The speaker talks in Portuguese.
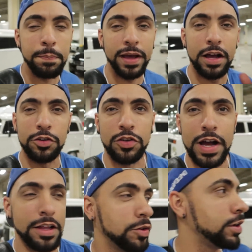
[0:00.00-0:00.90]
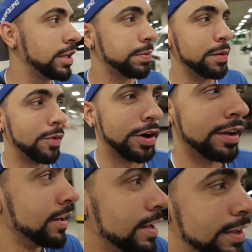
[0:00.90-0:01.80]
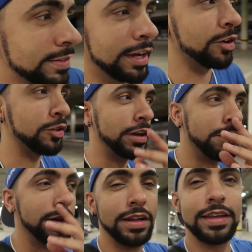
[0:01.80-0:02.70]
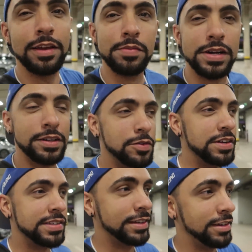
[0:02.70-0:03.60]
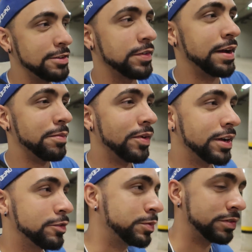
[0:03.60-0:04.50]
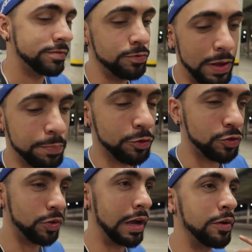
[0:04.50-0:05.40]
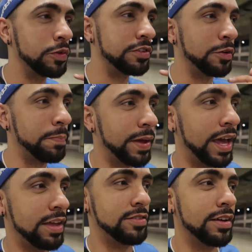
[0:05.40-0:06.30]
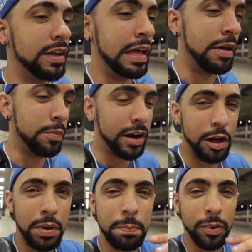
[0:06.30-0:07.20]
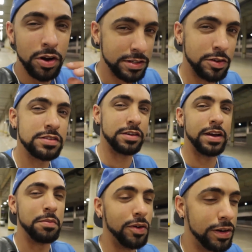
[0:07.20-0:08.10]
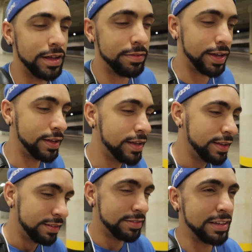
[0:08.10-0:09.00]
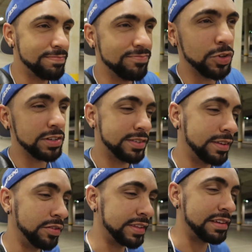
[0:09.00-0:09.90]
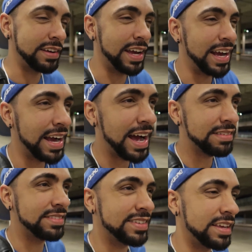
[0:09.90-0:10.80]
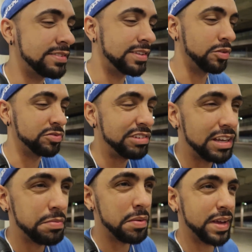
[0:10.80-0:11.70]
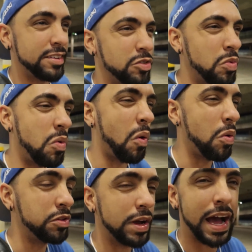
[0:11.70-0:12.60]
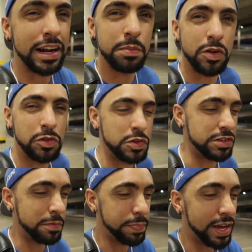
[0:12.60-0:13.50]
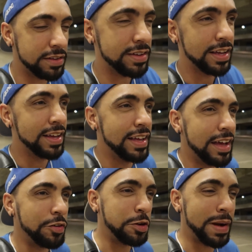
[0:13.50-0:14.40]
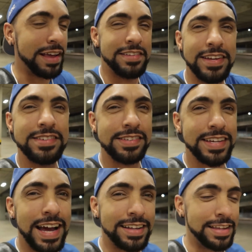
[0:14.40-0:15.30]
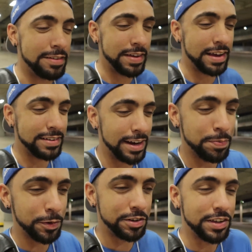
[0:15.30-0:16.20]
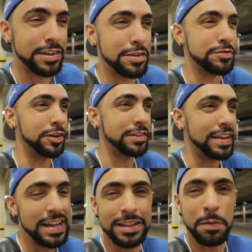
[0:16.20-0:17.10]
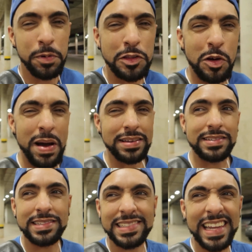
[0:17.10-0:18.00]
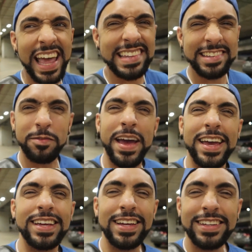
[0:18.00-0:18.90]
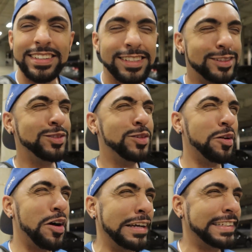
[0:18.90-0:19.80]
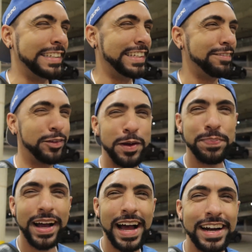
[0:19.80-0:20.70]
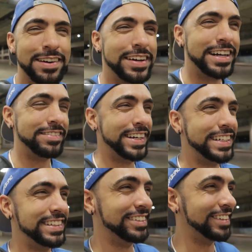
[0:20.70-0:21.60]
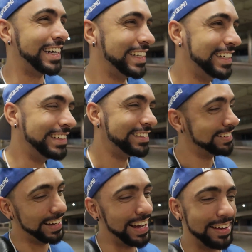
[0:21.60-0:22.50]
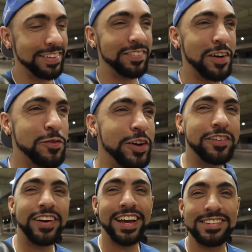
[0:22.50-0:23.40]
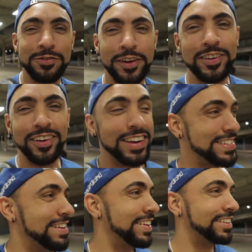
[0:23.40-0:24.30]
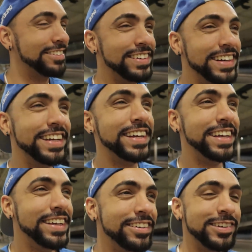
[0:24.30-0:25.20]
Vai pegar o jogador ali pra ir embora. Sabe o que eu tô lembrando aqui, mano? Quando a gente vai embora, tipo, vê pro jogo, aí o Cruzeiro perde. Mano, é uma bosta quando você vai embora, né, velho? Fica, nossa, vontade de chegar em casa, esquecer o dia mesmo, que é jogo ruim do caramba quando o Cruzeiro perde. Agora imagina esses caras que tem que viajar lá pro Chile de volta, depois tomar sete, velho. Nossa, deve doer pra caramba, né, mano? Ah, bom que foi com eles, não foi com nós, né, velho? Tô nem aí,